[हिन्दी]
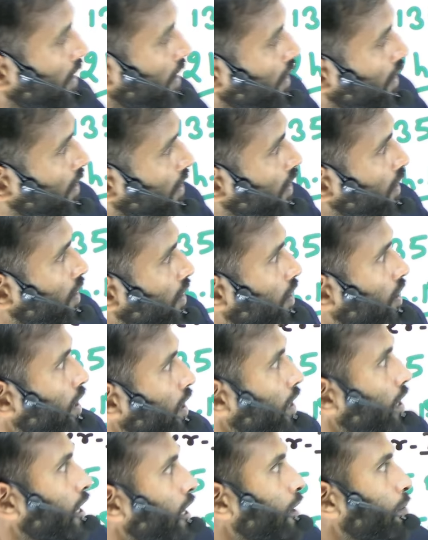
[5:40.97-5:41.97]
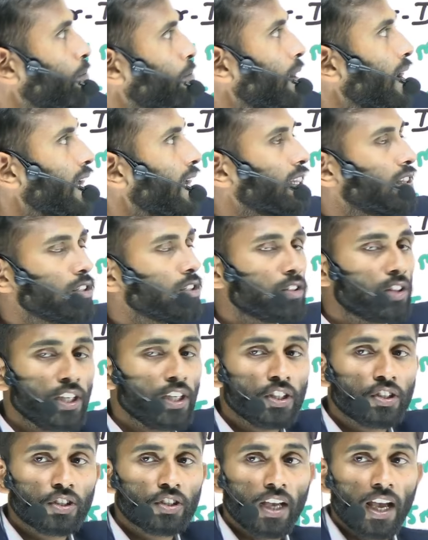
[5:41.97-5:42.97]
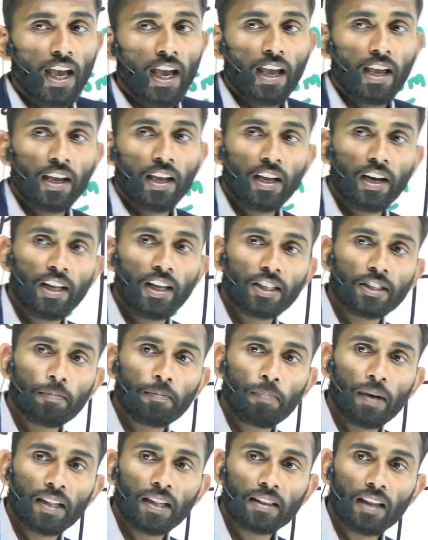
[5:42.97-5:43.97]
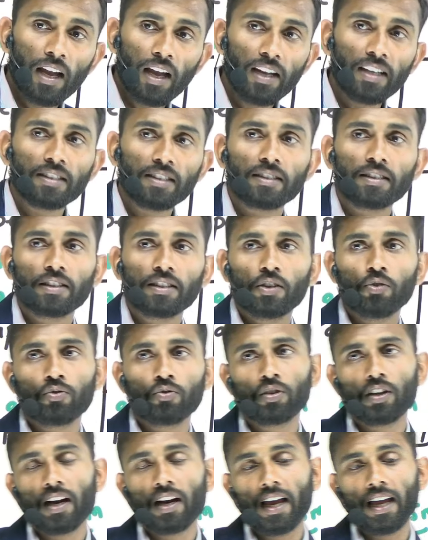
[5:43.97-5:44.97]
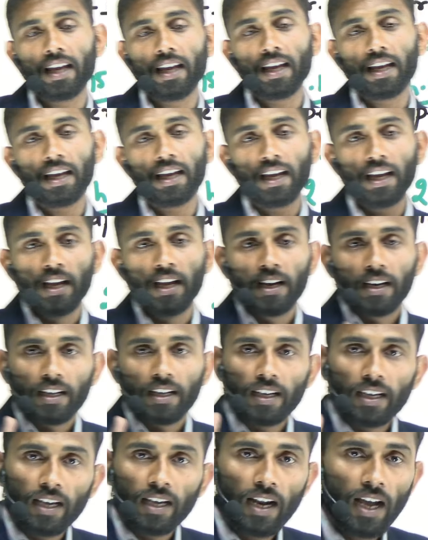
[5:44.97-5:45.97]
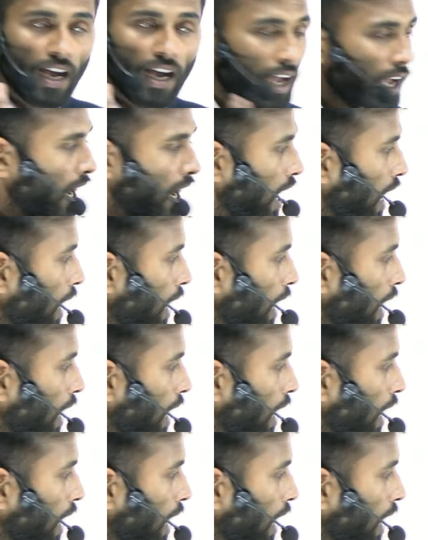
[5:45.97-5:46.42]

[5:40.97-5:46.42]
ही यानी मैथ 30 है इंग्लिश 45 क्वेश्चन आएंगे ठीक है ना अब